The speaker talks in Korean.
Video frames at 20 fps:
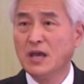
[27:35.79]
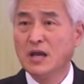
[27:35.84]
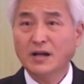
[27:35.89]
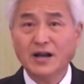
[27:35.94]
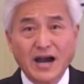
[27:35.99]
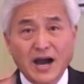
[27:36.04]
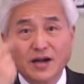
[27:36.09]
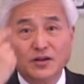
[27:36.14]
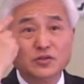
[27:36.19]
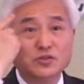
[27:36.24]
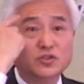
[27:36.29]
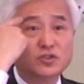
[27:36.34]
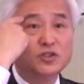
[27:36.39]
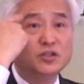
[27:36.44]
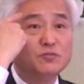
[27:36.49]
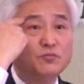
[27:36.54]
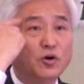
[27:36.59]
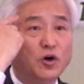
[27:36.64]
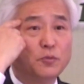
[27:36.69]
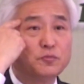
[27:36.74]

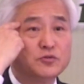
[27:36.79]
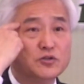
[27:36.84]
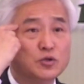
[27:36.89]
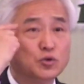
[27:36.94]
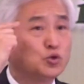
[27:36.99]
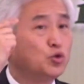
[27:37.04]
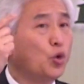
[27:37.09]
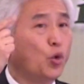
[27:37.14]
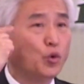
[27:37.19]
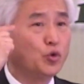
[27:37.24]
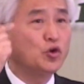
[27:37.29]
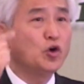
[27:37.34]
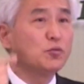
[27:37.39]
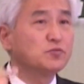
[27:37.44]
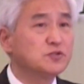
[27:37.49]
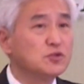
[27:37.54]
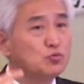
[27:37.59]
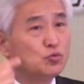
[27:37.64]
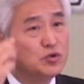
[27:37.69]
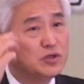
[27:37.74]
가르침 없인, 교육
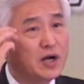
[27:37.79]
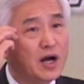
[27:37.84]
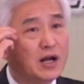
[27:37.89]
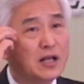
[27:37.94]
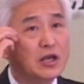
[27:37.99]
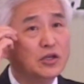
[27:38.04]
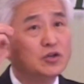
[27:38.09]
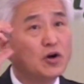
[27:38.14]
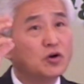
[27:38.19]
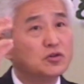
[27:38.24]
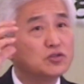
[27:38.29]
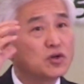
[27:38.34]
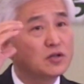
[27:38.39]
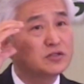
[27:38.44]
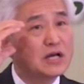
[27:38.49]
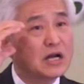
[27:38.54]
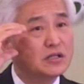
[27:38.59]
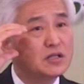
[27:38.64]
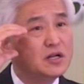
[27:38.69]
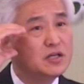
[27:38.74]
없인 우리가 영적인
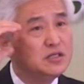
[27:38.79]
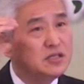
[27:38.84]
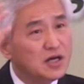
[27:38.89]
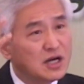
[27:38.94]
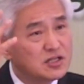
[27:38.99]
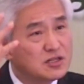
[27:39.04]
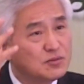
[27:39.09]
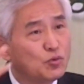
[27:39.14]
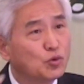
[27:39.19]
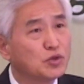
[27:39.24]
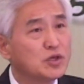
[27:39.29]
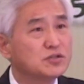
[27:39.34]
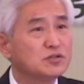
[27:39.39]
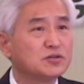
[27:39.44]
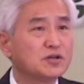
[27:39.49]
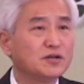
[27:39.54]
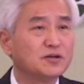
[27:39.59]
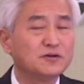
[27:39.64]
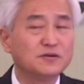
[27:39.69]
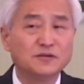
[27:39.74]
상태를 이해하지 못해서
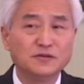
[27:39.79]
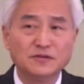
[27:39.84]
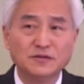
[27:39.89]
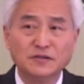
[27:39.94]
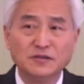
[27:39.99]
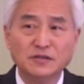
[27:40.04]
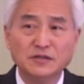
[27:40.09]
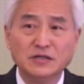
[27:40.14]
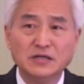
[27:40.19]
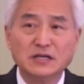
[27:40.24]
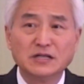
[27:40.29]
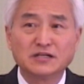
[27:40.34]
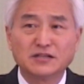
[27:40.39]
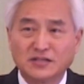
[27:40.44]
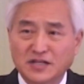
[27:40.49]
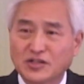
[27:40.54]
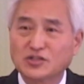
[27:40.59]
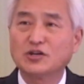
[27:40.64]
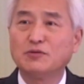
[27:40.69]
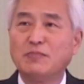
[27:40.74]
그래요.
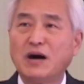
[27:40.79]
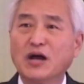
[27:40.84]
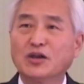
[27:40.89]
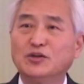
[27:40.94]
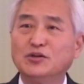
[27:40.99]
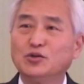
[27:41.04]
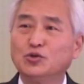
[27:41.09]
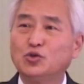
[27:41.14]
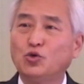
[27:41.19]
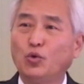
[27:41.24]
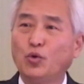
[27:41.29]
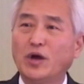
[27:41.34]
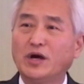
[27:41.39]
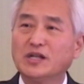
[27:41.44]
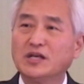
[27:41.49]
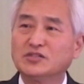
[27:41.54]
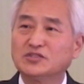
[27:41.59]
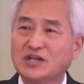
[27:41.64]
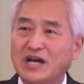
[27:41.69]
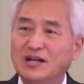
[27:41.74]
그래서 마귀는 교회
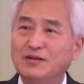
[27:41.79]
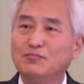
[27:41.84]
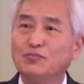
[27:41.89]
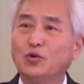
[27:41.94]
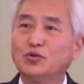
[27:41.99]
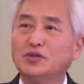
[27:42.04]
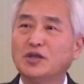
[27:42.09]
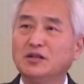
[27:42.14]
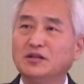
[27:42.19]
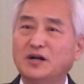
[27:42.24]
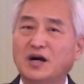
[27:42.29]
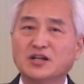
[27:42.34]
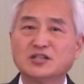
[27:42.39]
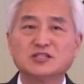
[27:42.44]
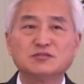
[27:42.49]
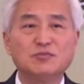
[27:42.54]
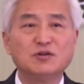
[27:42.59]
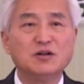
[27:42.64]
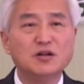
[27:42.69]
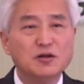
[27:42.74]
안에 잘못된
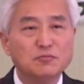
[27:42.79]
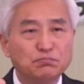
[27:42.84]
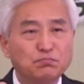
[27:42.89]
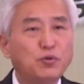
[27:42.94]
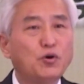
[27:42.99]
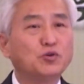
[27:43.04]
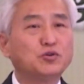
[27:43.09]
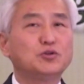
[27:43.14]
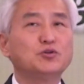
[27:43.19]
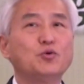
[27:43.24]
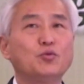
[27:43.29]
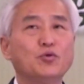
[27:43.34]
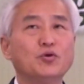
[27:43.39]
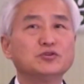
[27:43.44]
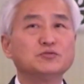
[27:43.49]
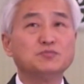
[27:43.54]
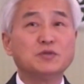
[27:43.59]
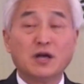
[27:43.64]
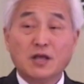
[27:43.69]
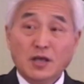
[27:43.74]
가르침을 퍼뜨려 놓은
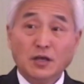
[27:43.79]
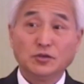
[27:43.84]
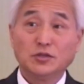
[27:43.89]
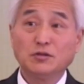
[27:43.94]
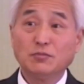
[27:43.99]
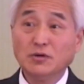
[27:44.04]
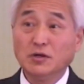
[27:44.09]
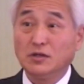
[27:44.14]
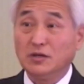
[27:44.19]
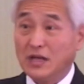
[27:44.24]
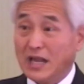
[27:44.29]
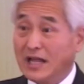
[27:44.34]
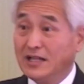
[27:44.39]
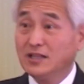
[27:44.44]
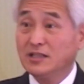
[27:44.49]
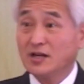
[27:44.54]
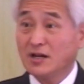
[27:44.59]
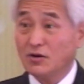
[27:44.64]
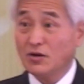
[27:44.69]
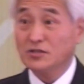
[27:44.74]
것입니다. 여러분
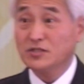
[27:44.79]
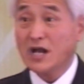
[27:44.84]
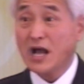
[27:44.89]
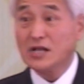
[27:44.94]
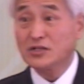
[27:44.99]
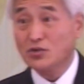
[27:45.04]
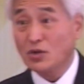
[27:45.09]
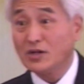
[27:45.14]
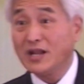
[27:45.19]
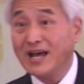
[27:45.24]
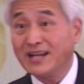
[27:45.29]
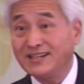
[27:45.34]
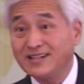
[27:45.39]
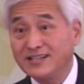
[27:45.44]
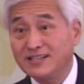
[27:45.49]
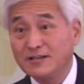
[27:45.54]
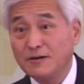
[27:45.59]
렌트라는 것을 아시죠? 렌트.